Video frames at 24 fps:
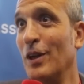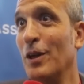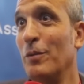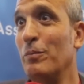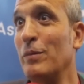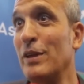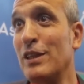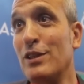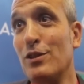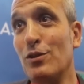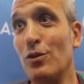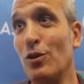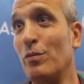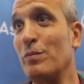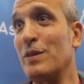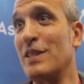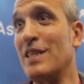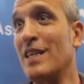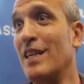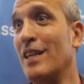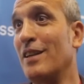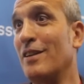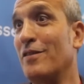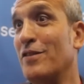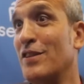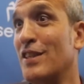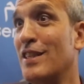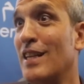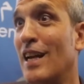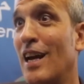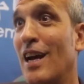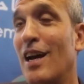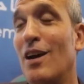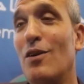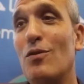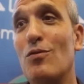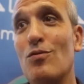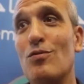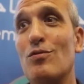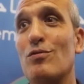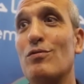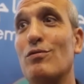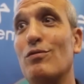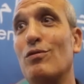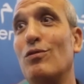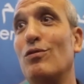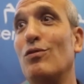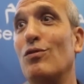250 في الساعه
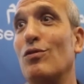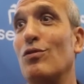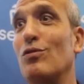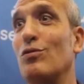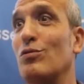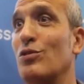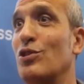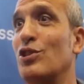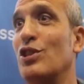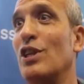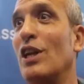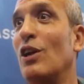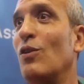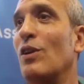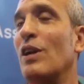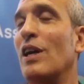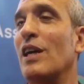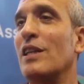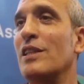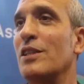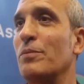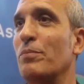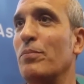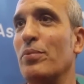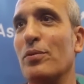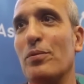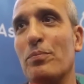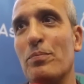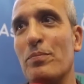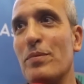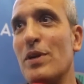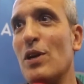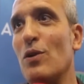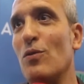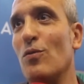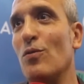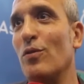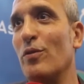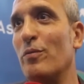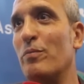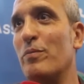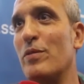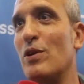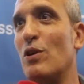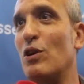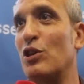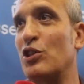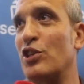والشيء الاخر غادي ب 100
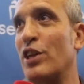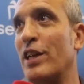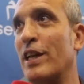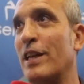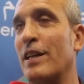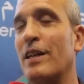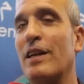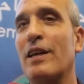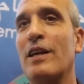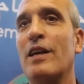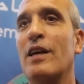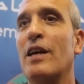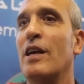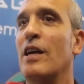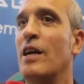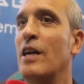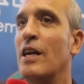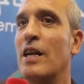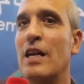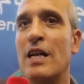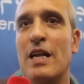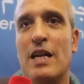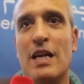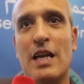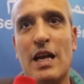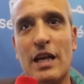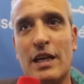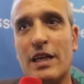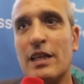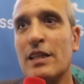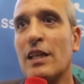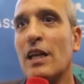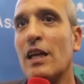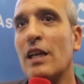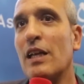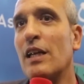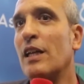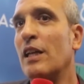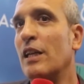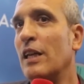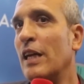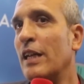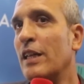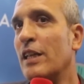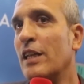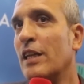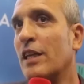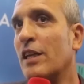ب 120 لا كيظهر لي
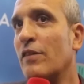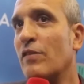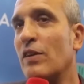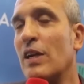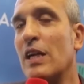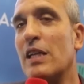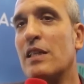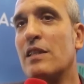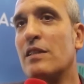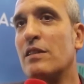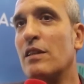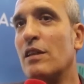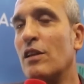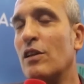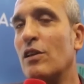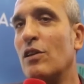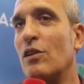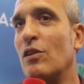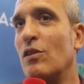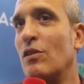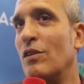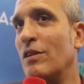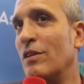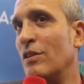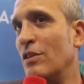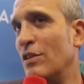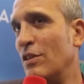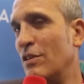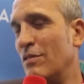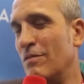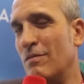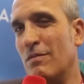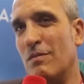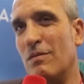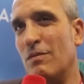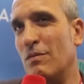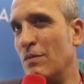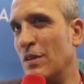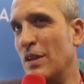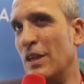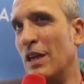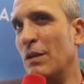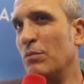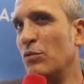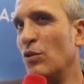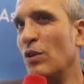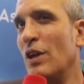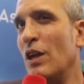يعني كيف قلت
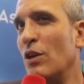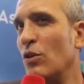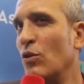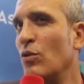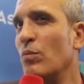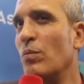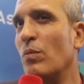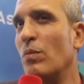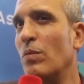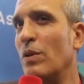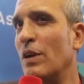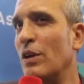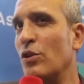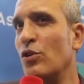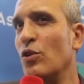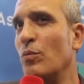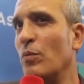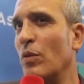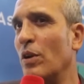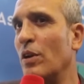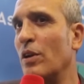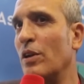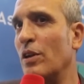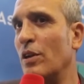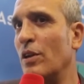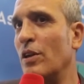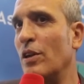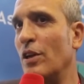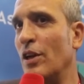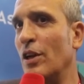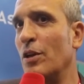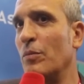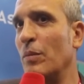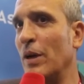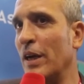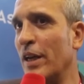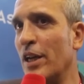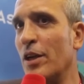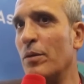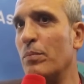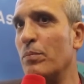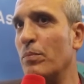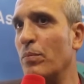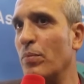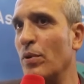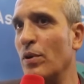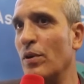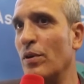الحمد لله الام اليوم
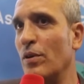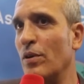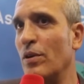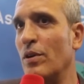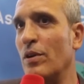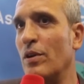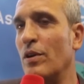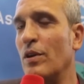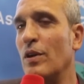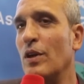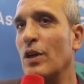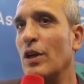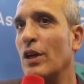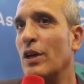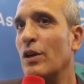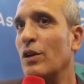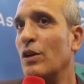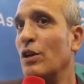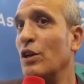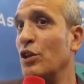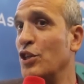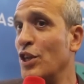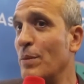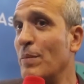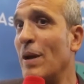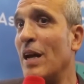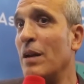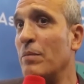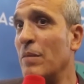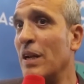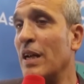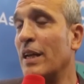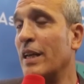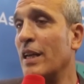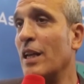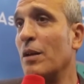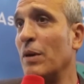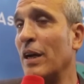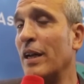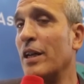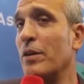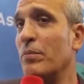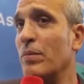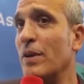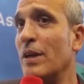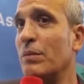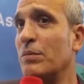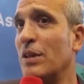المغرب الجامعه الملكيه
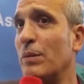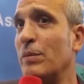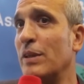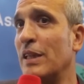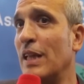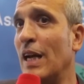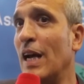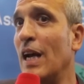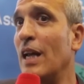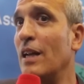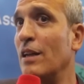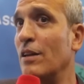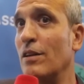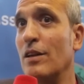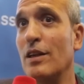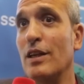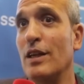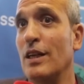المغربيه بطبيعه الحال